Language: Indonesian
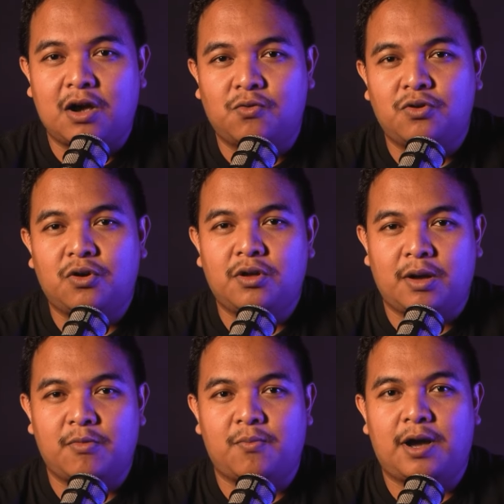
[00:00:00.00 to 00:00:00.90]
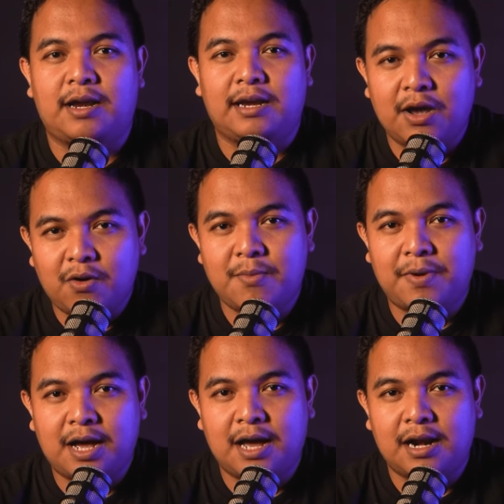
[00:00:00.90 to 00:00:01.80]
Uno yang merupakan Dewan
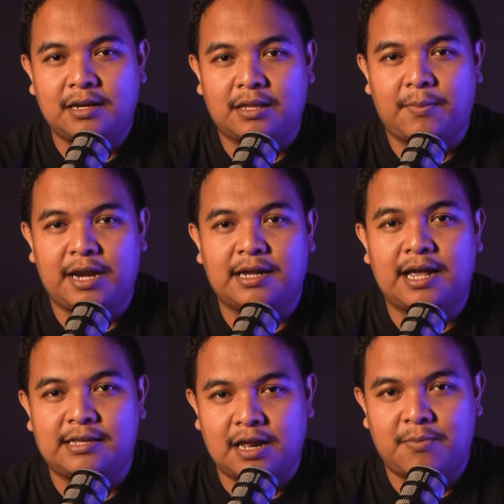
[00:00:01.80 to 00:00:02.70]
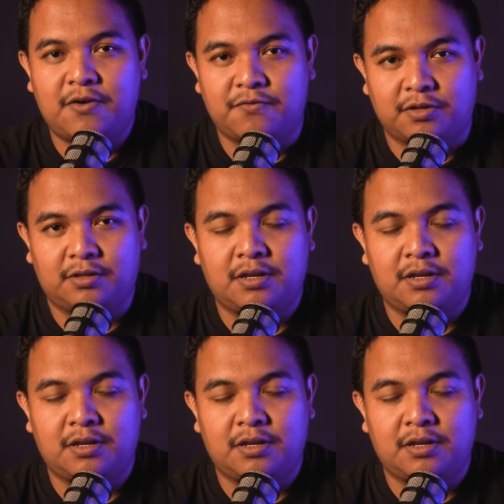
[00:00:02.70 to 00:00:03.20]
Pakar TPN Ganjar Mahfud